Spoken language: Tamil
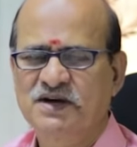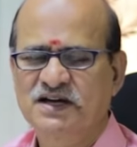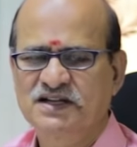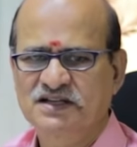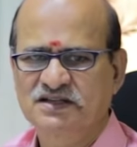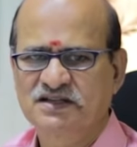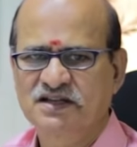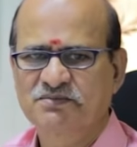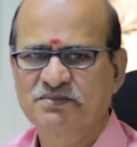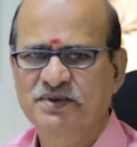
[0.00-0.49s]

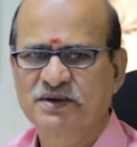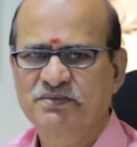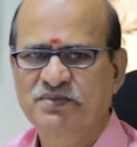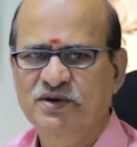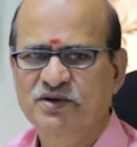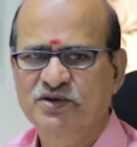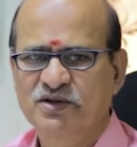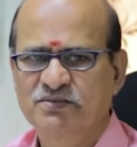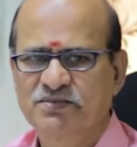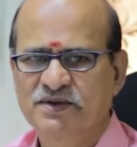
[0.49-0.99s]
மாதத்தின்
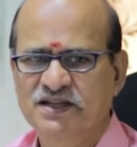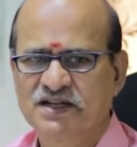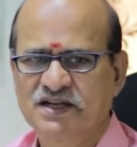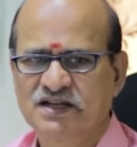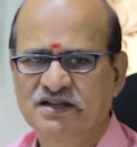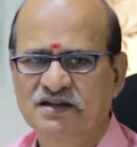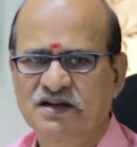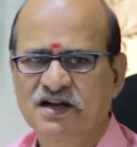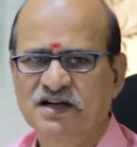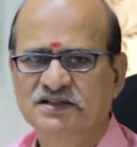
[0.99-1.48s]
பிற்பகுதி
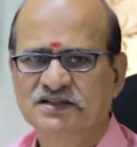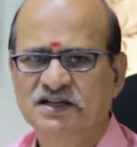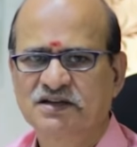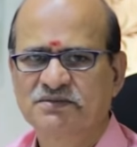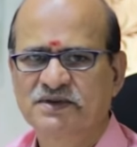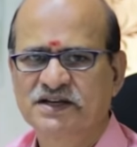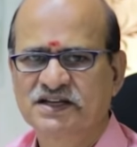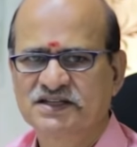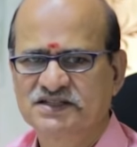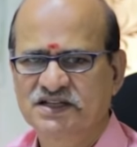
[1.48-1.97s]
பதினைந்து
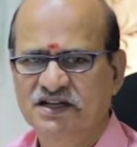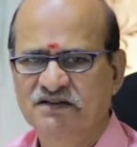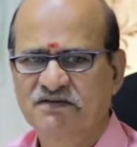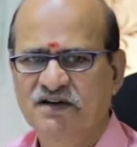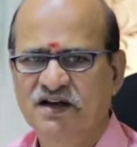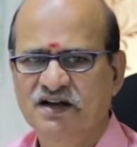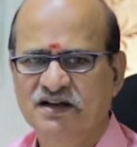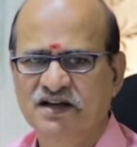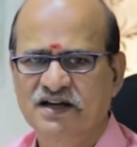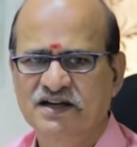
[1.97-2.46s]
நாட்கள் மிகச்
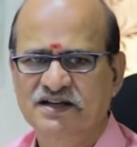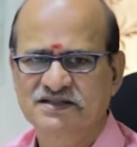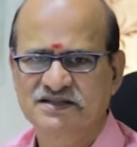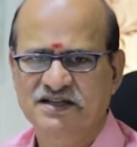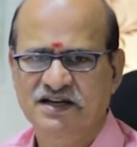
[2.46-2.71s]
செல்வாக்காக